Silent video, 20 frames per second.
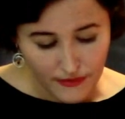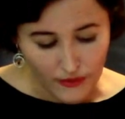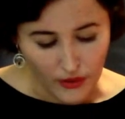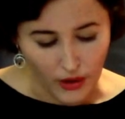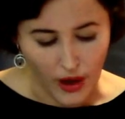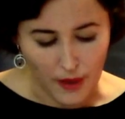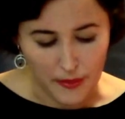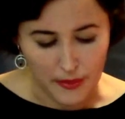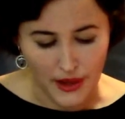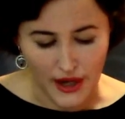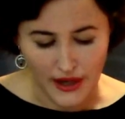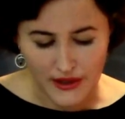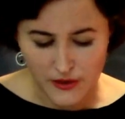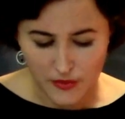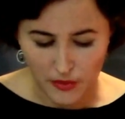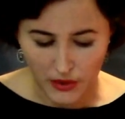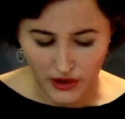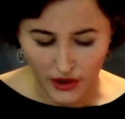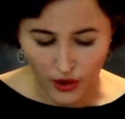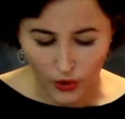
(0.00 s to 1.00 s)
«Опять
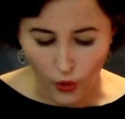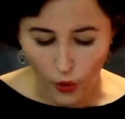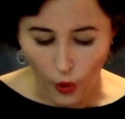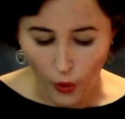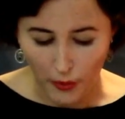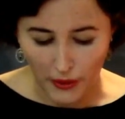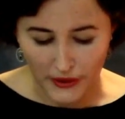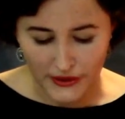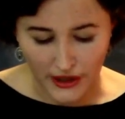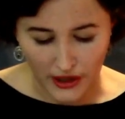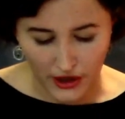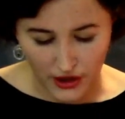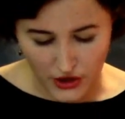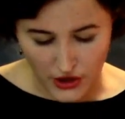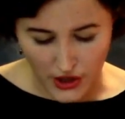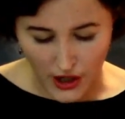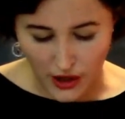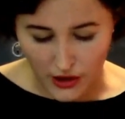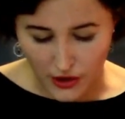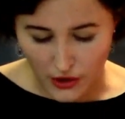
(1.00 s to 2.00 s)
молоко
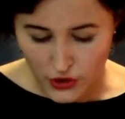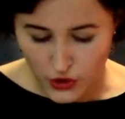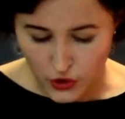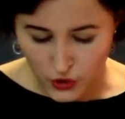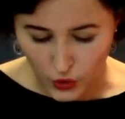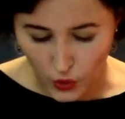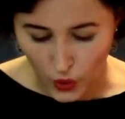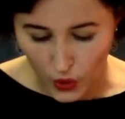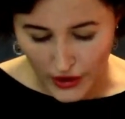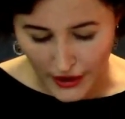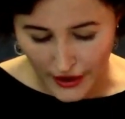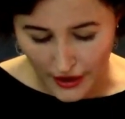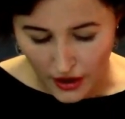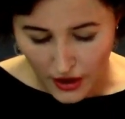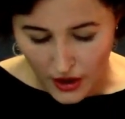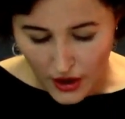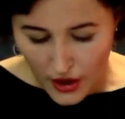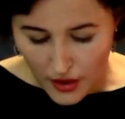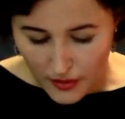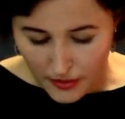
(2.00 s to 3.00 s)
подорожало, что ли?» –
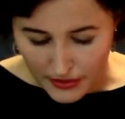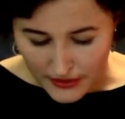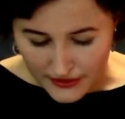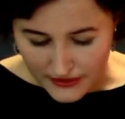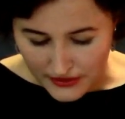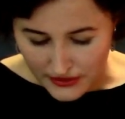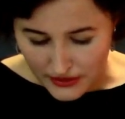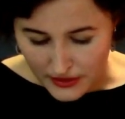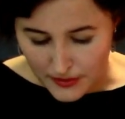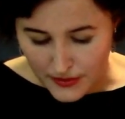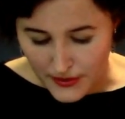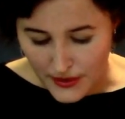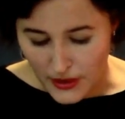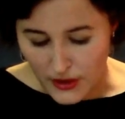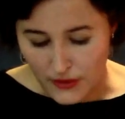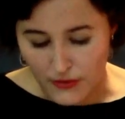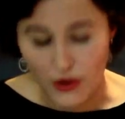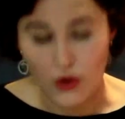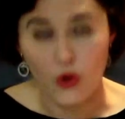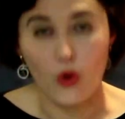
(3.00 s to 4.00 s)

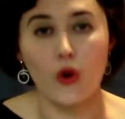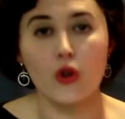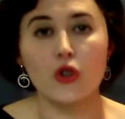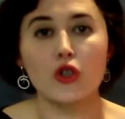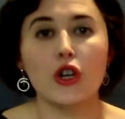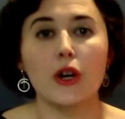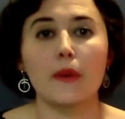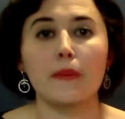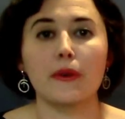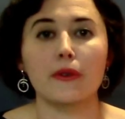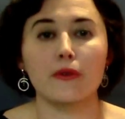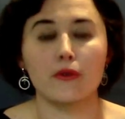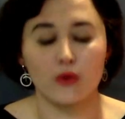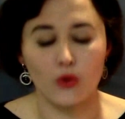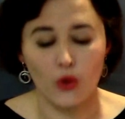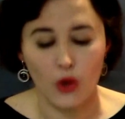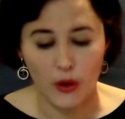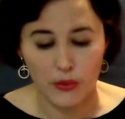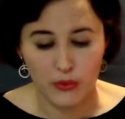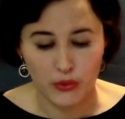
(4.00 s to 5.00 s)
проскрипело в окошко
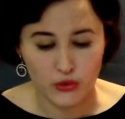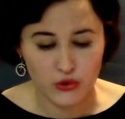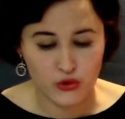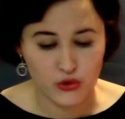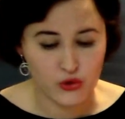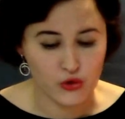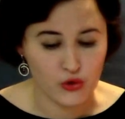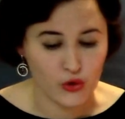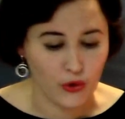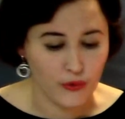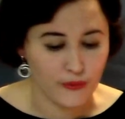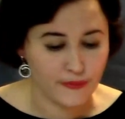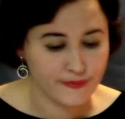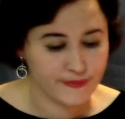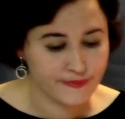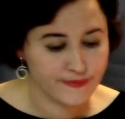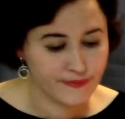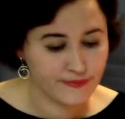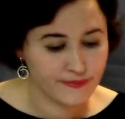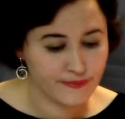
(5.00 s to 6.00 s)
пивное пусто.
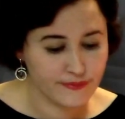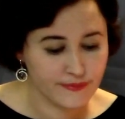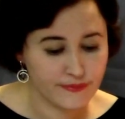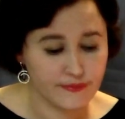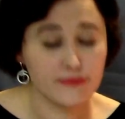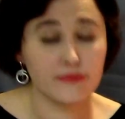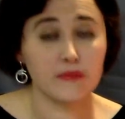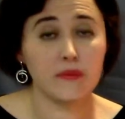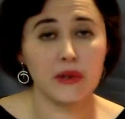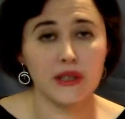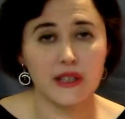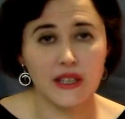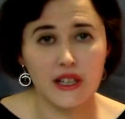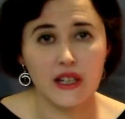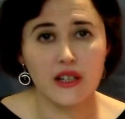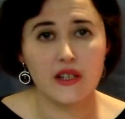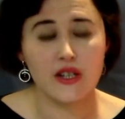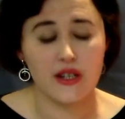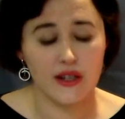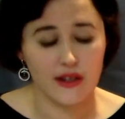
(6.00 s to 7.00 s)

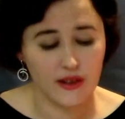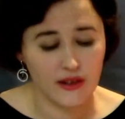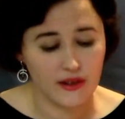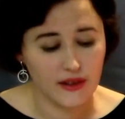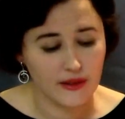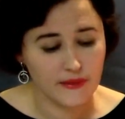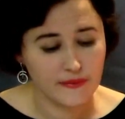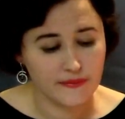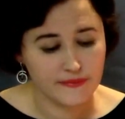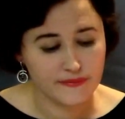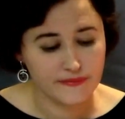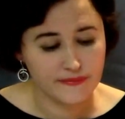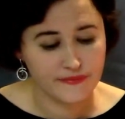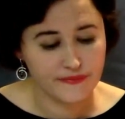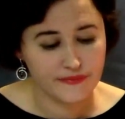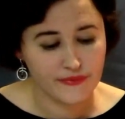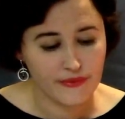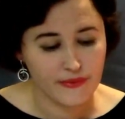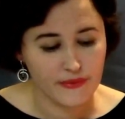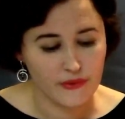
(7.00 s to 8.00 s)
«Подорожало».
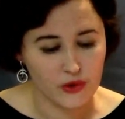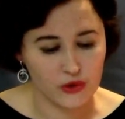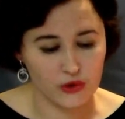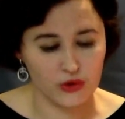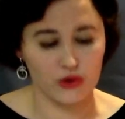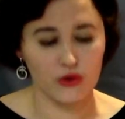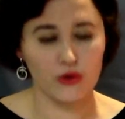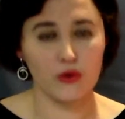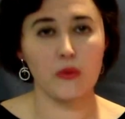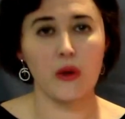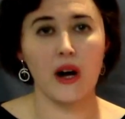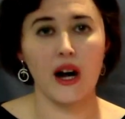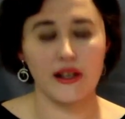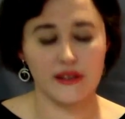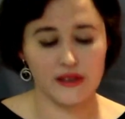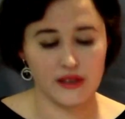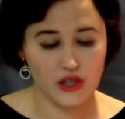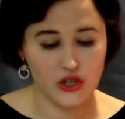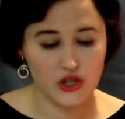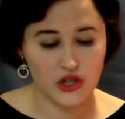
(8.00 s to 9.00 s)
«С ума
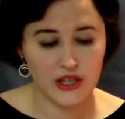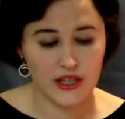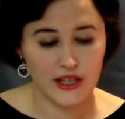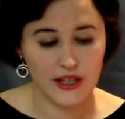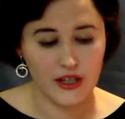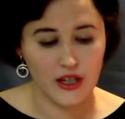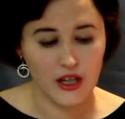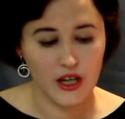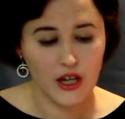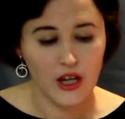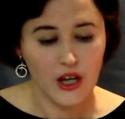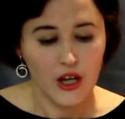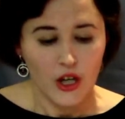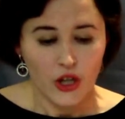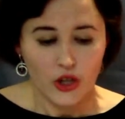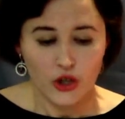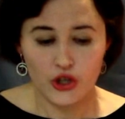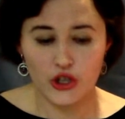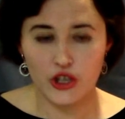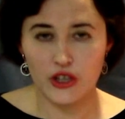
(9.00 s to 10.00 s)
сошли!»
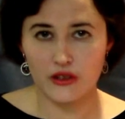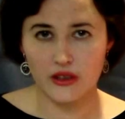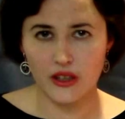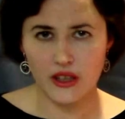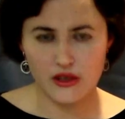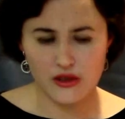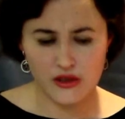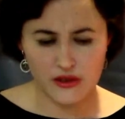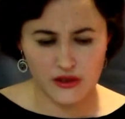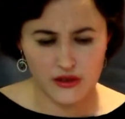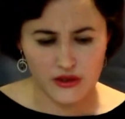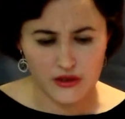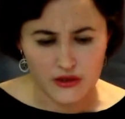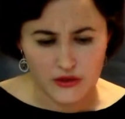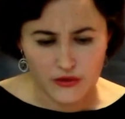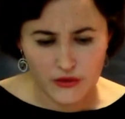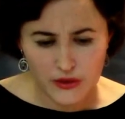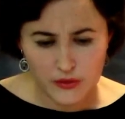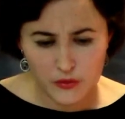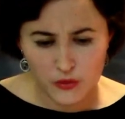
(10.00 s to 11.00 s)
«Геноцид!» –
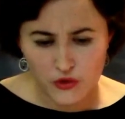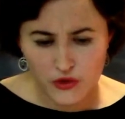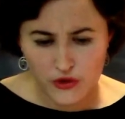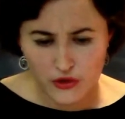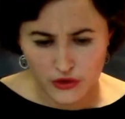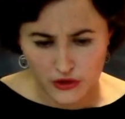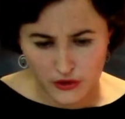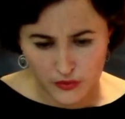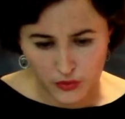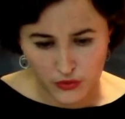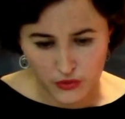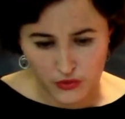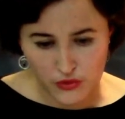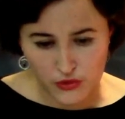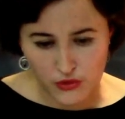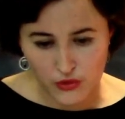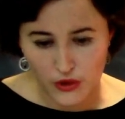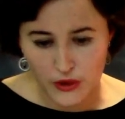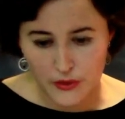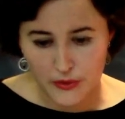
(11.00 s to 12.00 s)
возмутилась
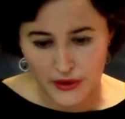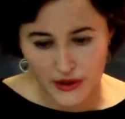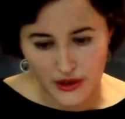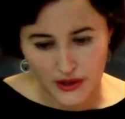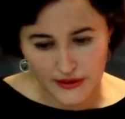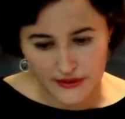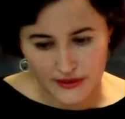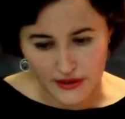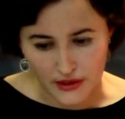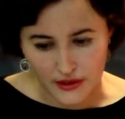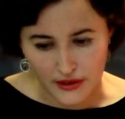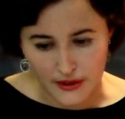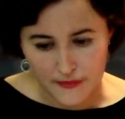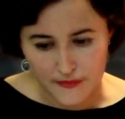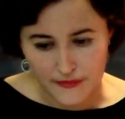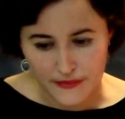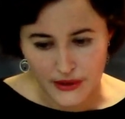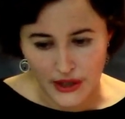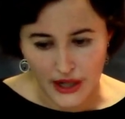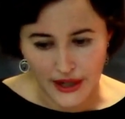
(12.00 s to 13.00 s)
Пусто и приказала.
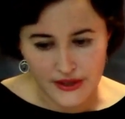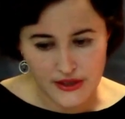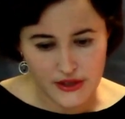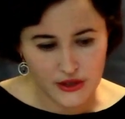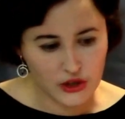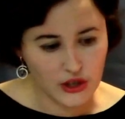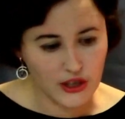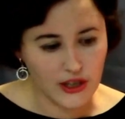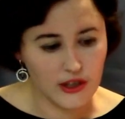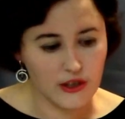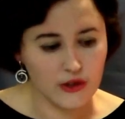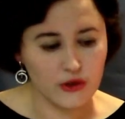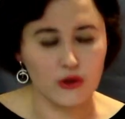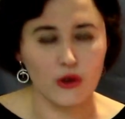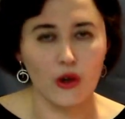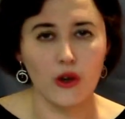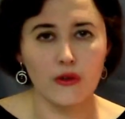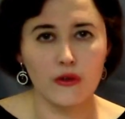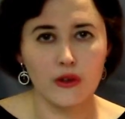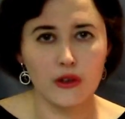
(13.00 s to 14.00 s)
«Дайте три
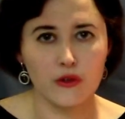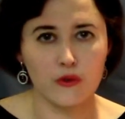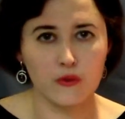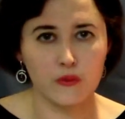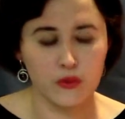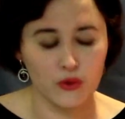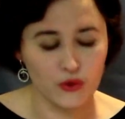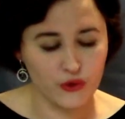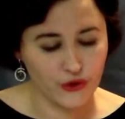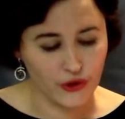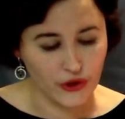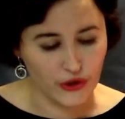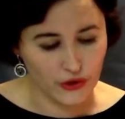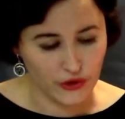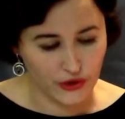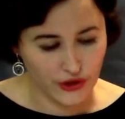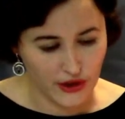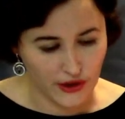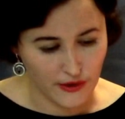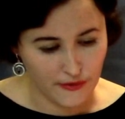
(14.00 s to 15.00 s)
литровых в
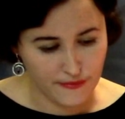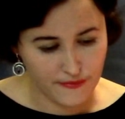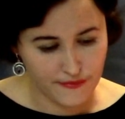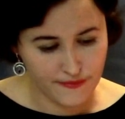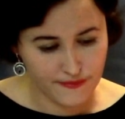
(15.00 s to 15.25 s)
бутылке».